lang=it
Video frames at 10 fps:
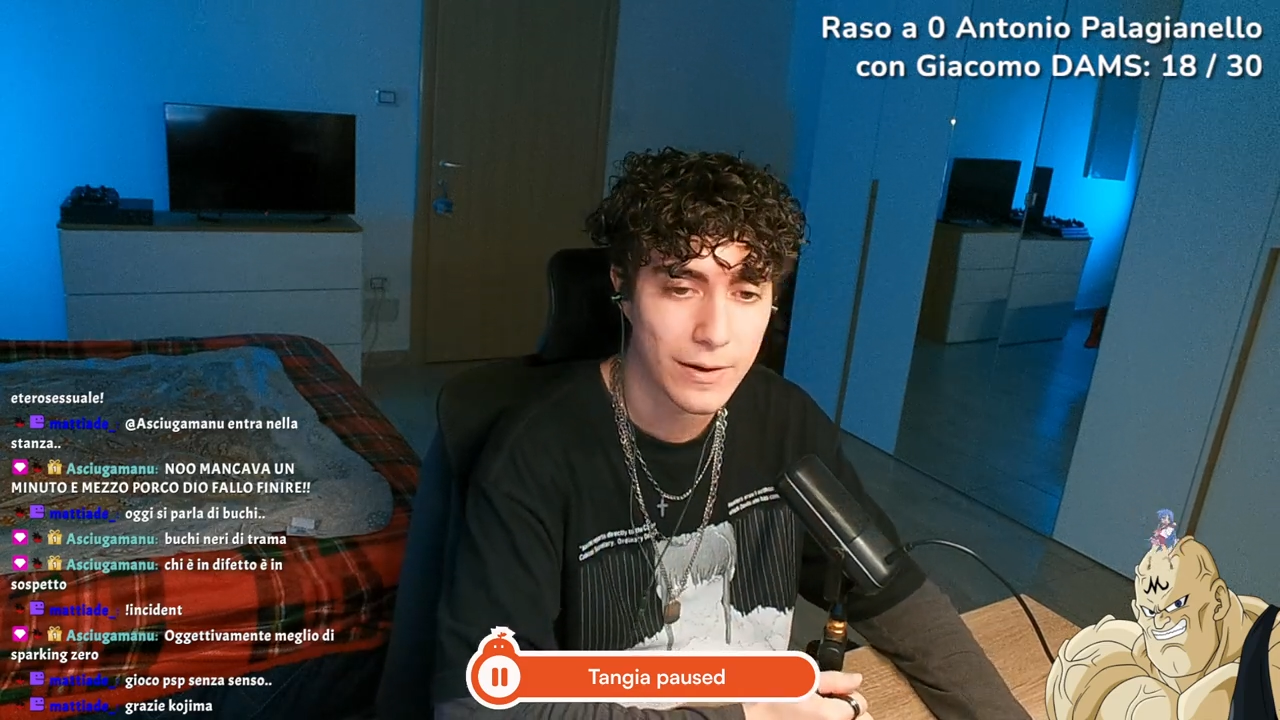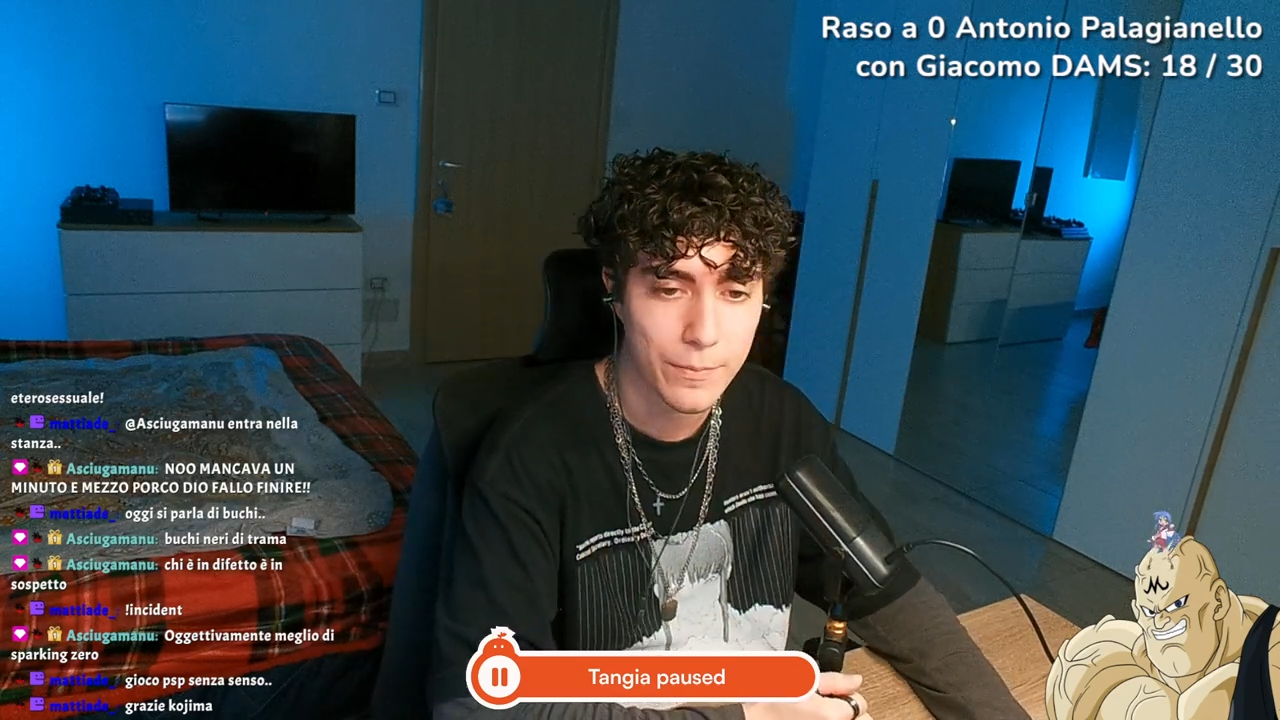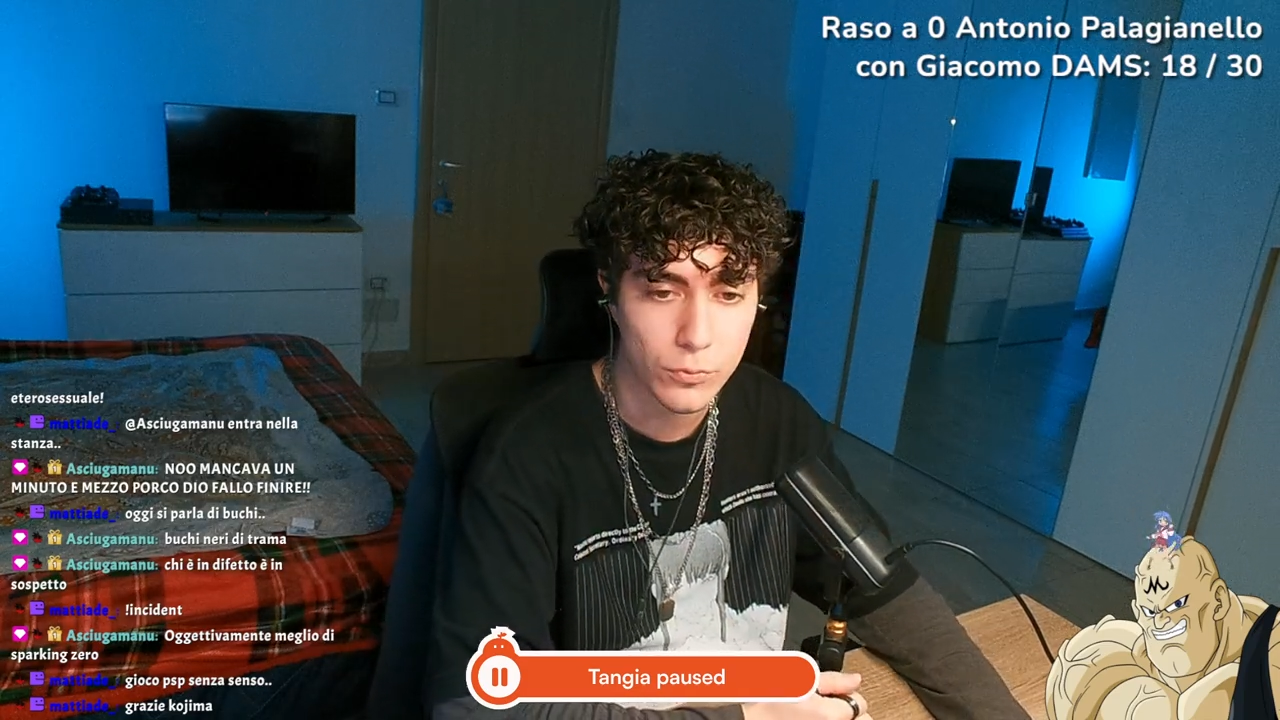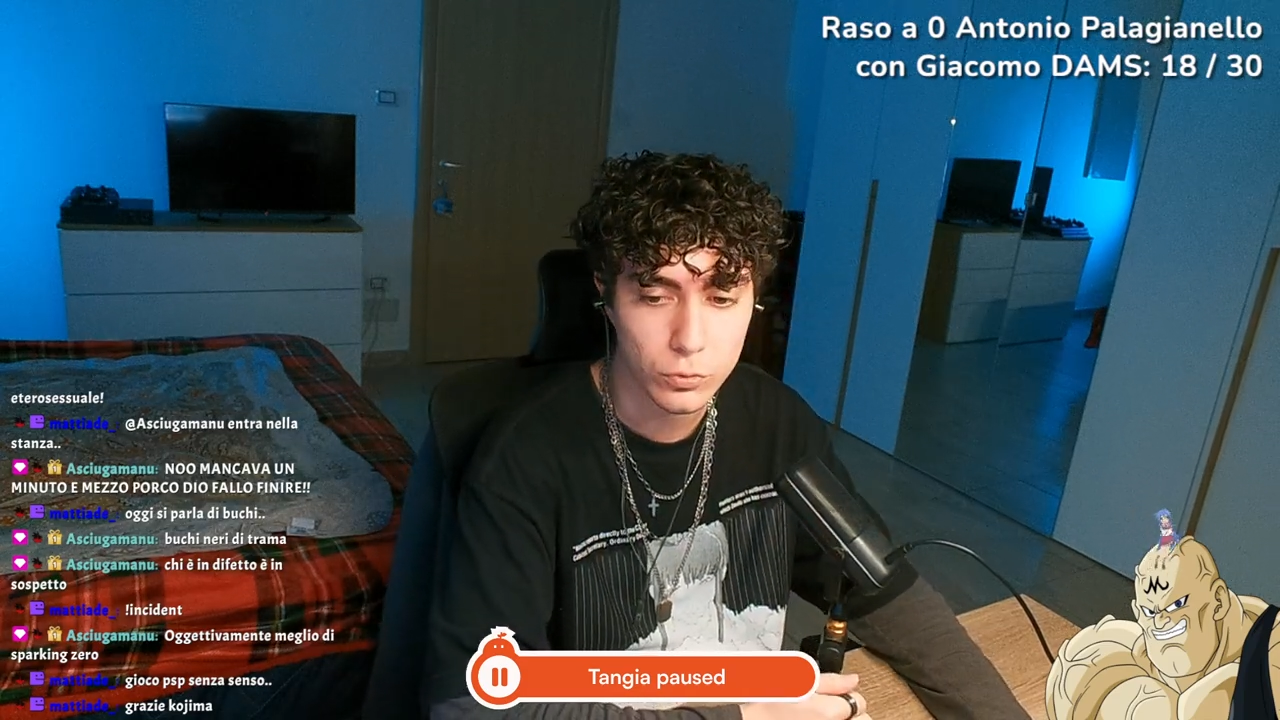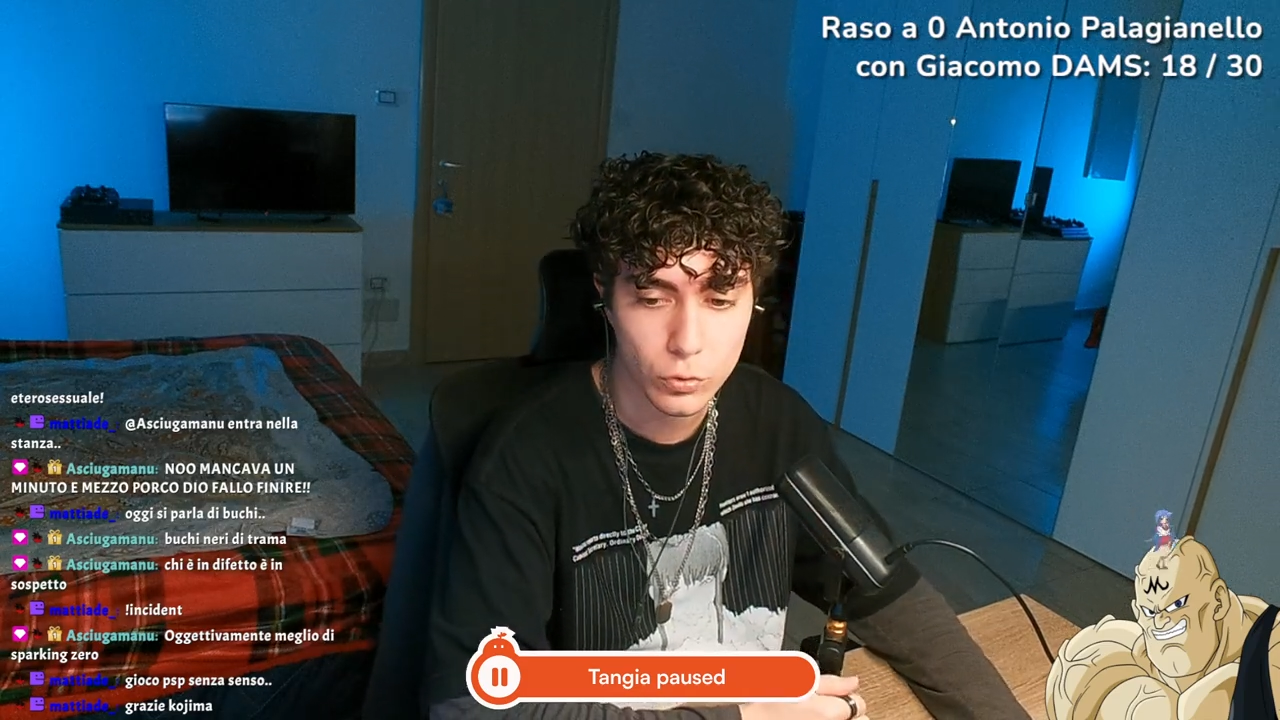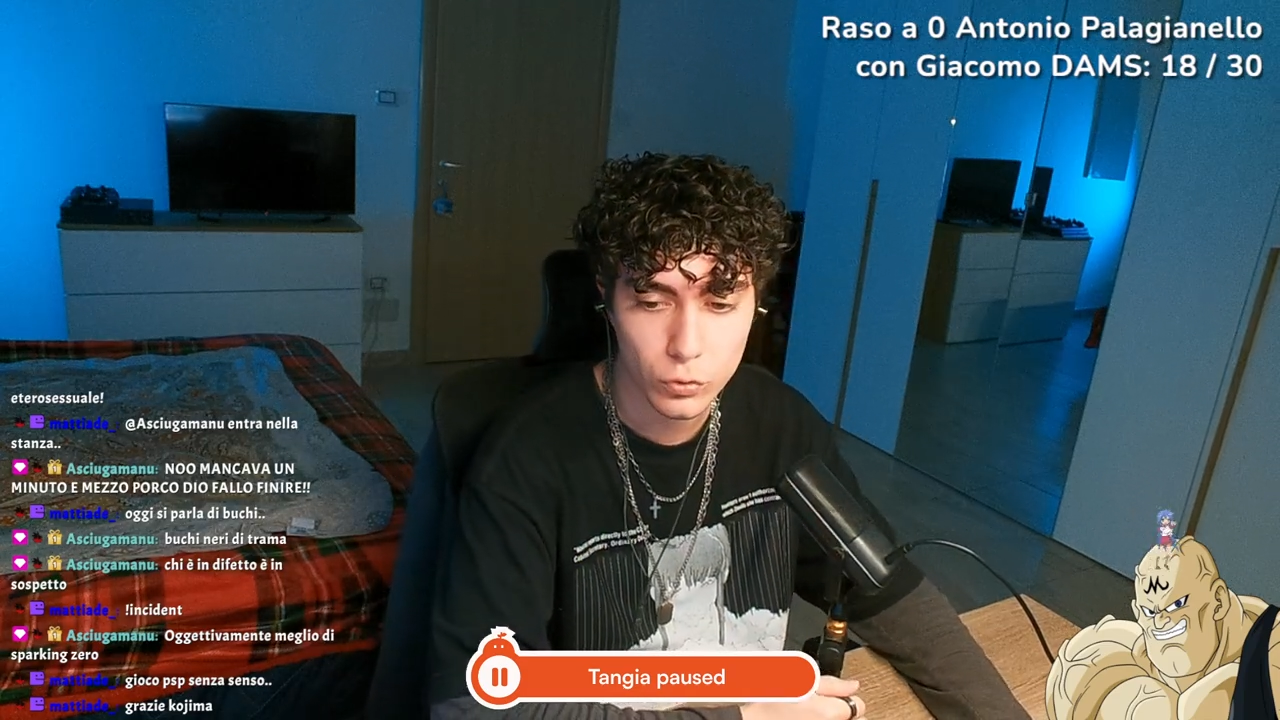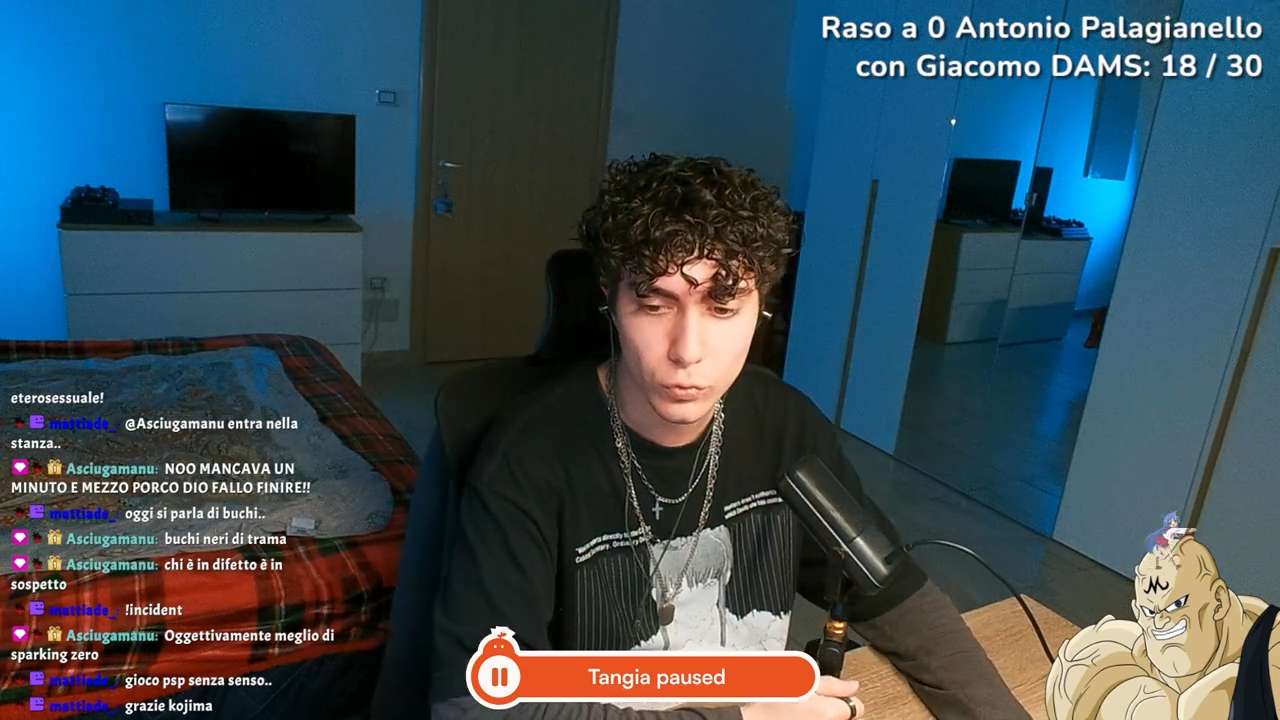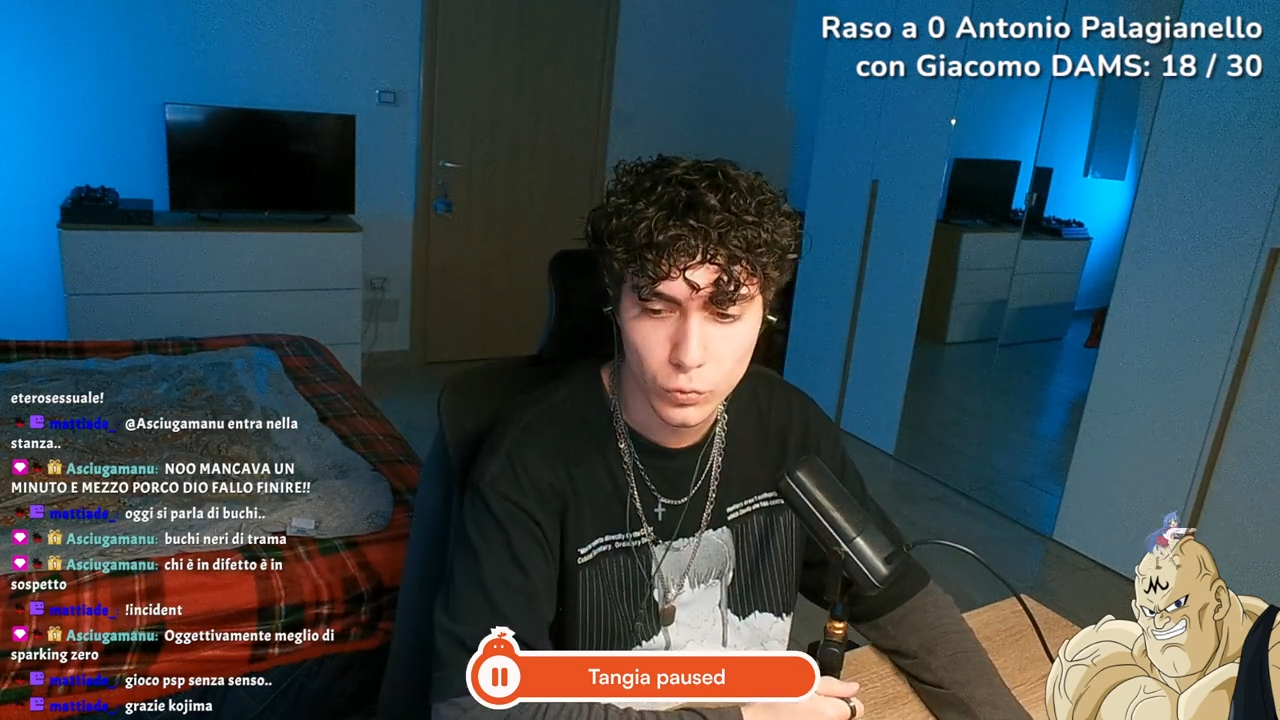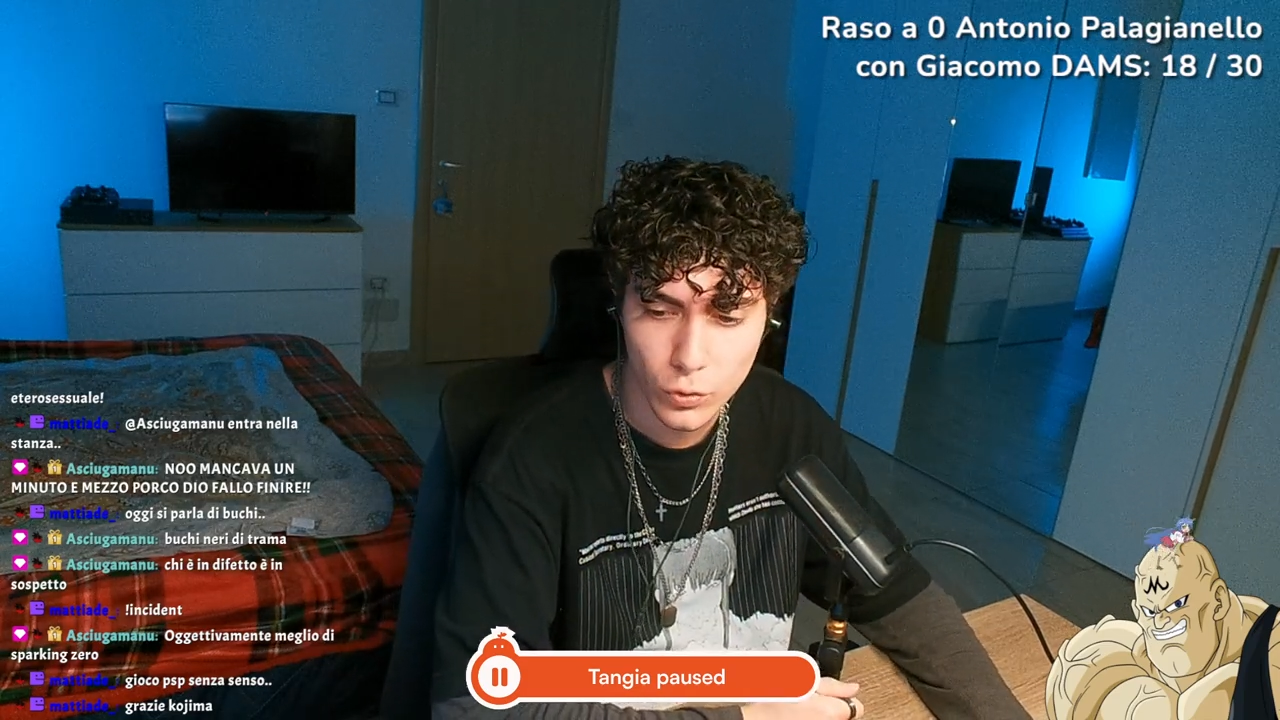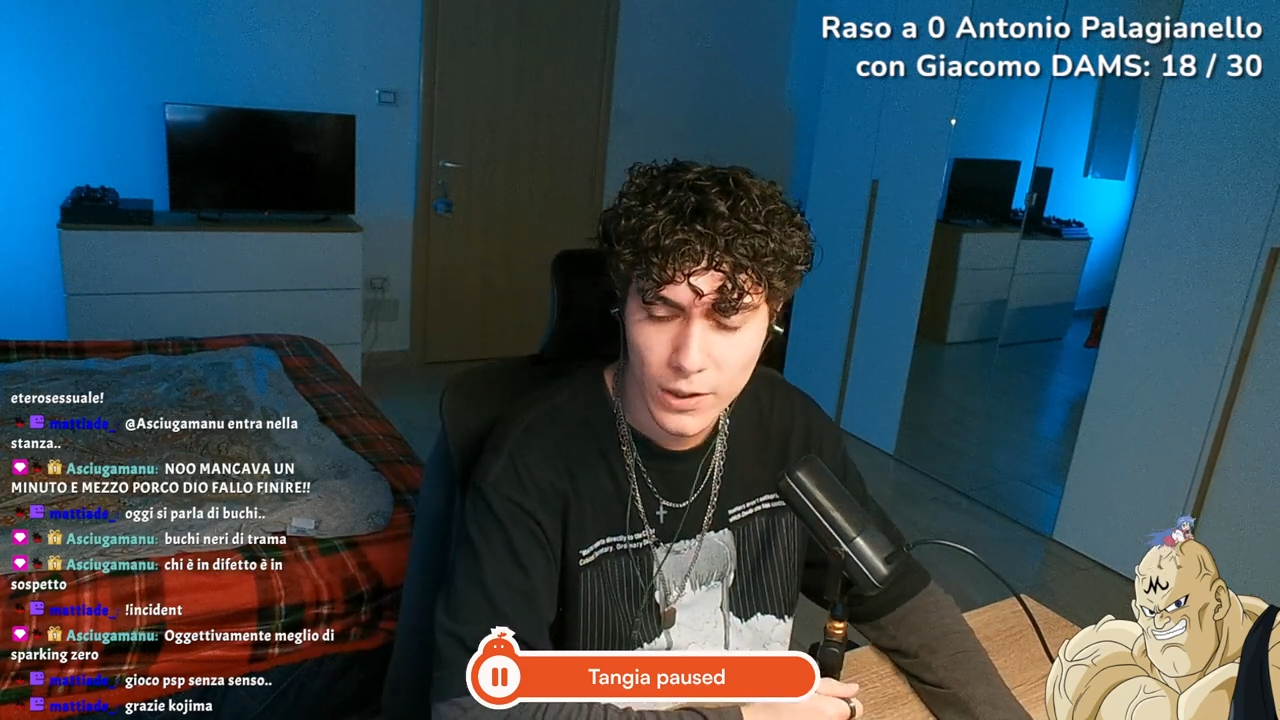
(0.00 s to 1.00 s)
l'appunto
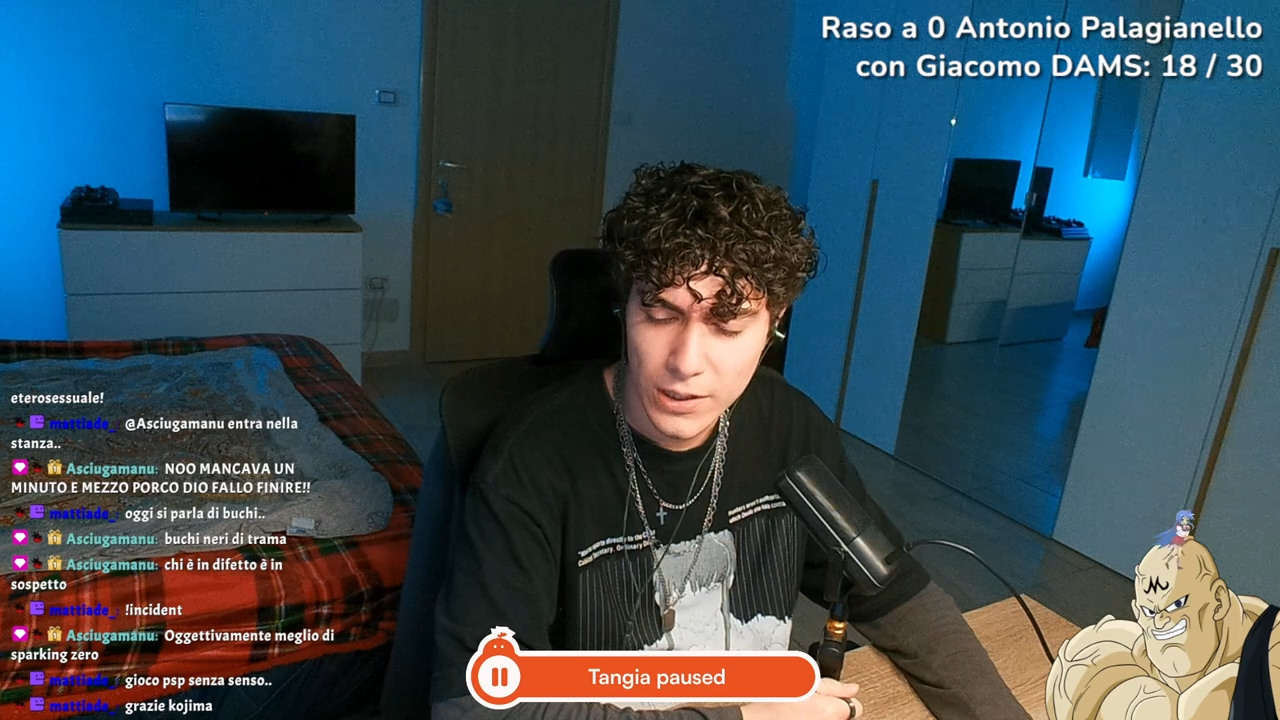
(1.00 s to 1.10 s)
su